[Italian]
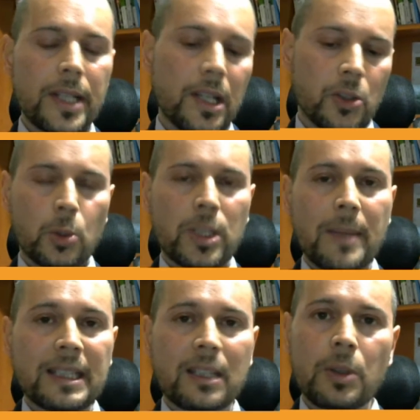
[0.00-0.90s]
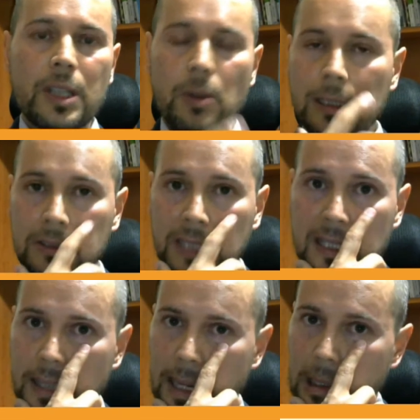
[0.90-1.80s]
Sì, assolutamente, questo è un altro
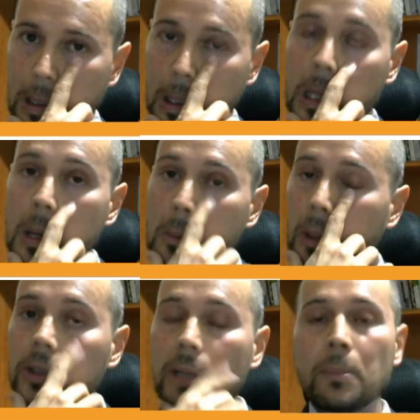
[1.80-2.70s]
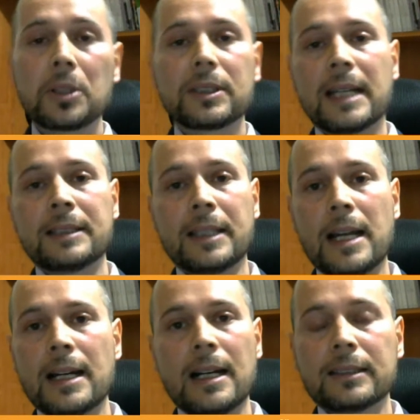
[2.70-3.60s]
tassello molto importante
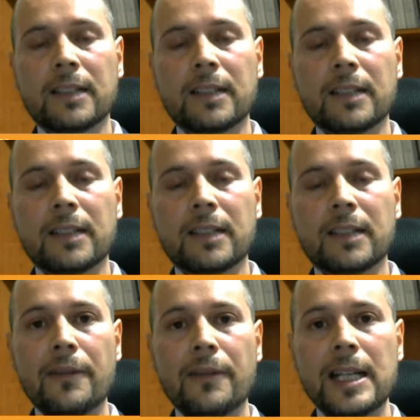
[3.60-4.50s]
la, attraverso la